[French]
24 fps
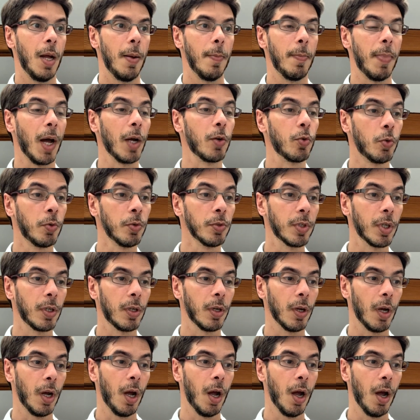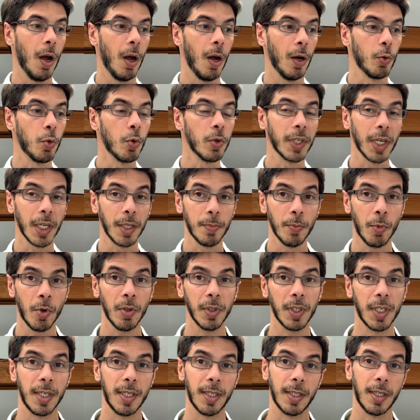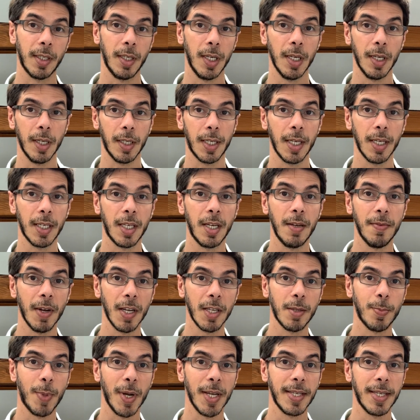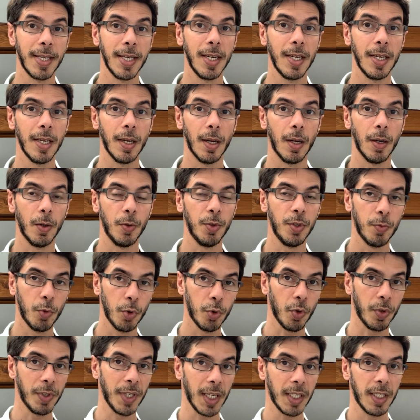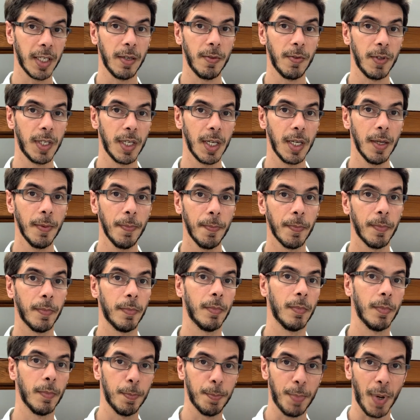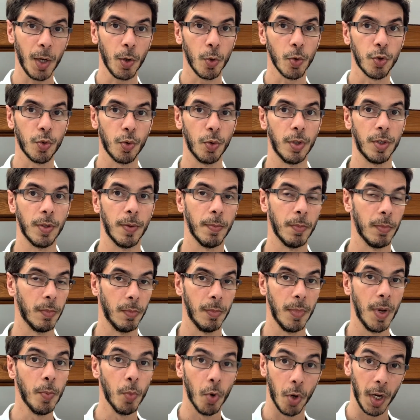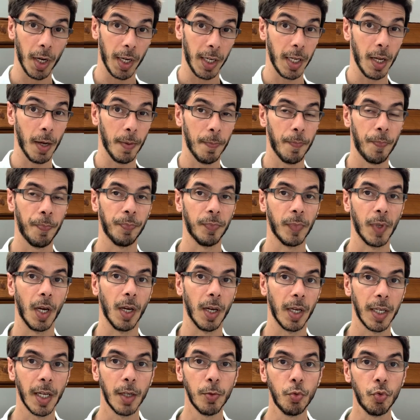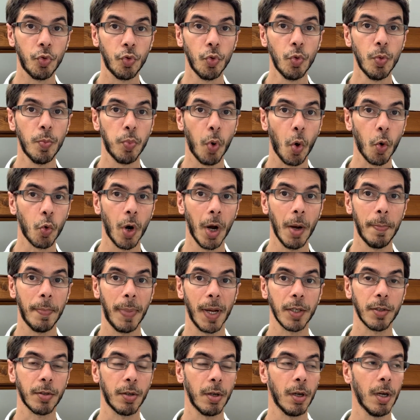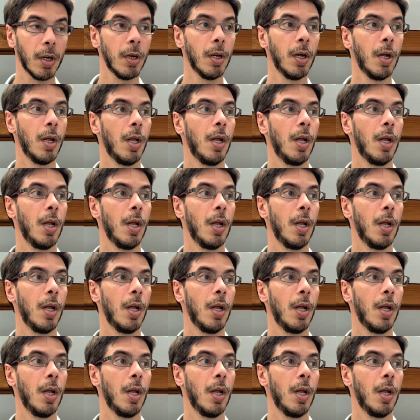Par contre, euh, concrètement, qu'est-ce qui va se passer au niveau de ton activité Pas grand-chose, même rien. Rien du tout. Pourquoi Parce que